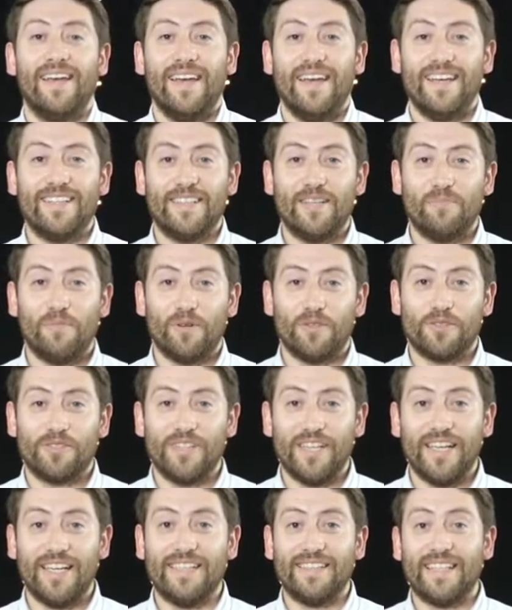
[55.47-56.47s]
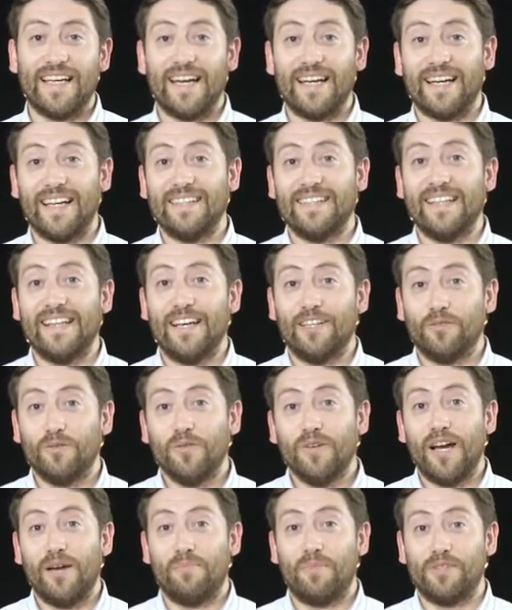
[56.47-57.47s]
este proceso, esta
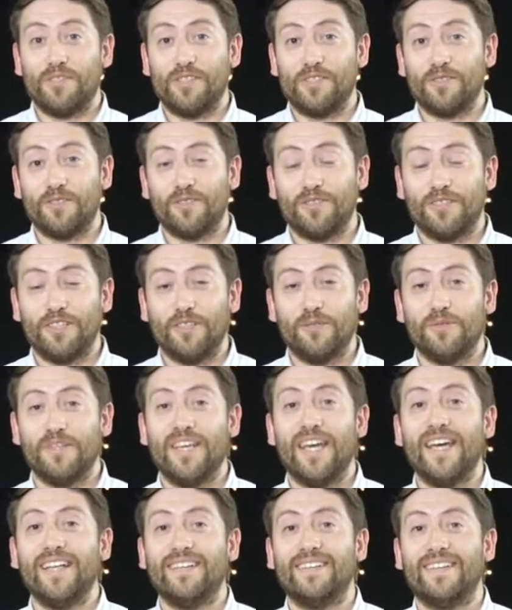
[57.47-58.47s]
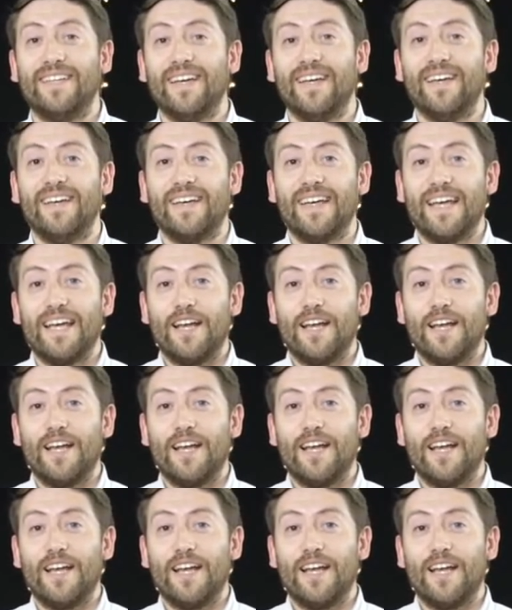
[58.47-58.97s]
candidatura al proceso constituyente,